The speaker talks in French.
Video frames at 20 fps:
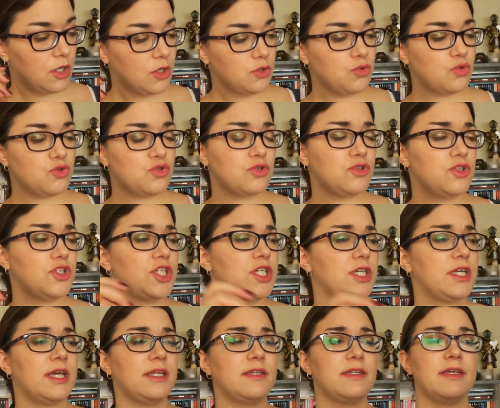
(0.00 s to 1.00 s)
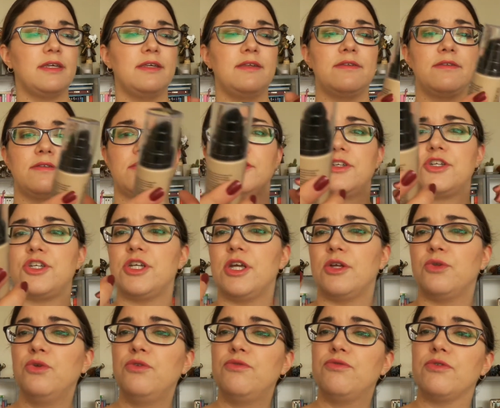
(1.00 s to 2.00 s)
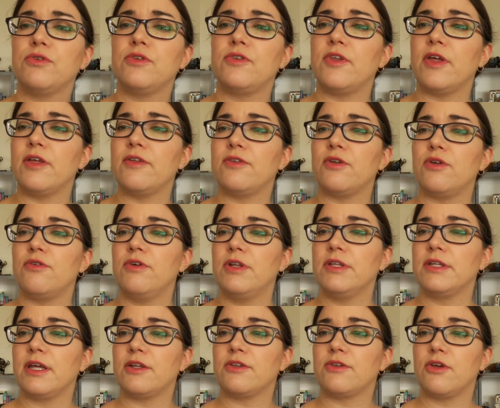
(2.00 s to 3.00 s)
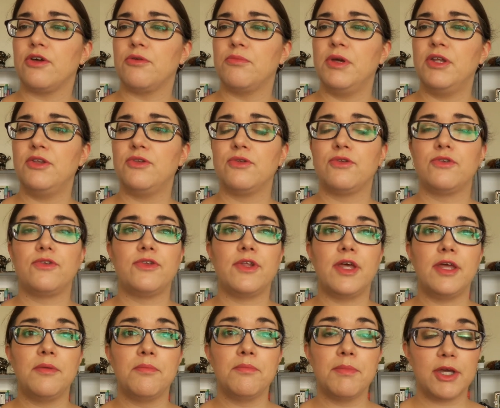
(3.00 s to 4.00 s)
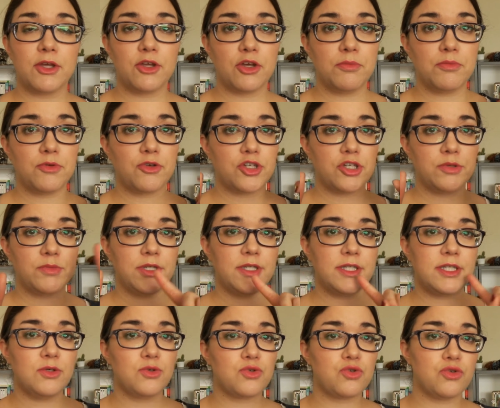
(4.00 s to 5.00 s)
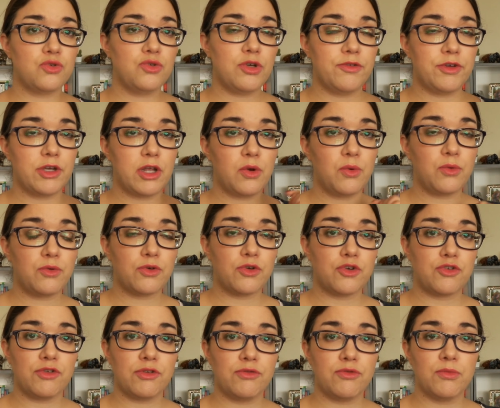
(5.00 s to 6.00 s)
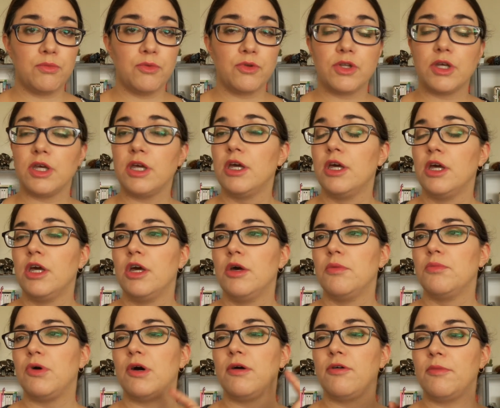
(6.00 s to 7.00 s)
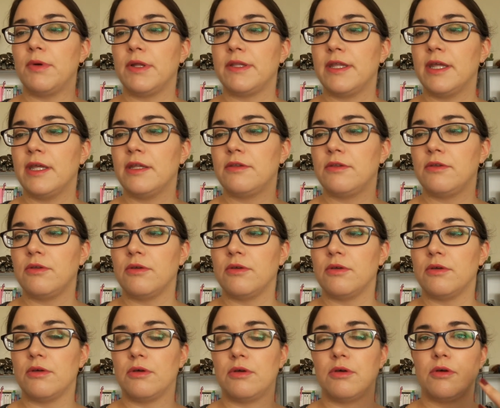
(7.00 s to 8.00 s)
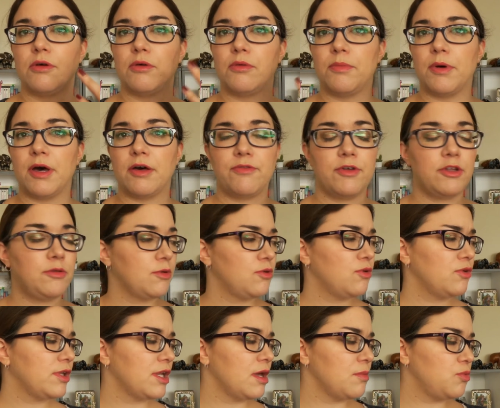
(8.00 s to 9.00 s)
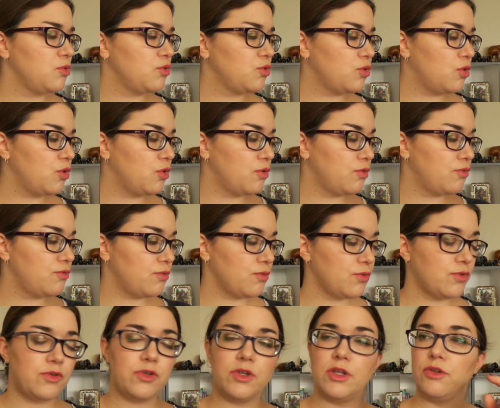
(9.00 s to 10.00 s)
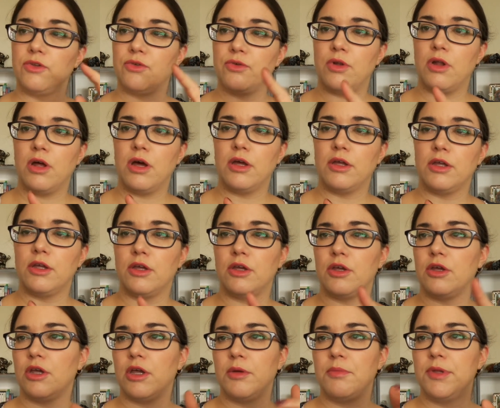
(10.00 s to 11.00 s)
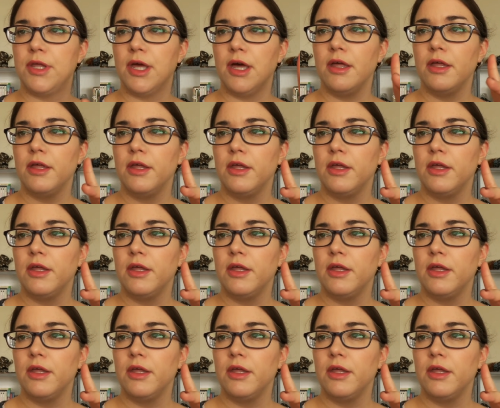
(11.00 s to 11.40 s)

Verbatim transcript: Toujours de chez Catrice, j'ai un autre fond de teint, c'est le 24 h Made to Stay Makeup que j'ai mixé aujourd'hui avec l'autre que je viens de vous montrer pour avoir ma teinte euh, parfaite. L'autre est un peu trop foncé et celui-là est, bien.